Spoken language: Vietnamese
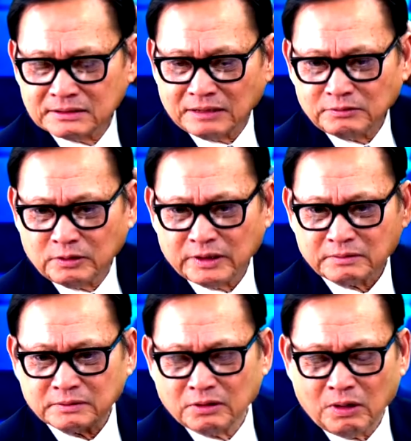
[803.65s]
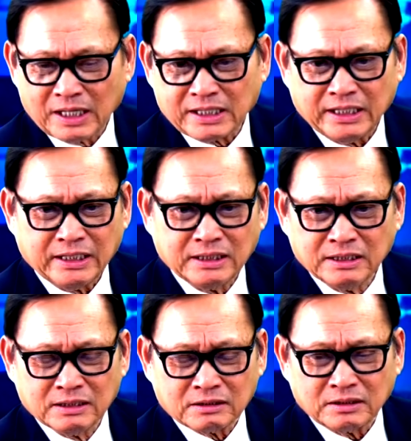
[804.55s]
chính quyền Hoa Kỳ
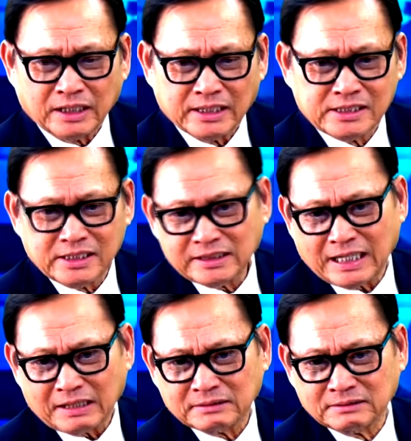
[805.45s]
có thể siết chặt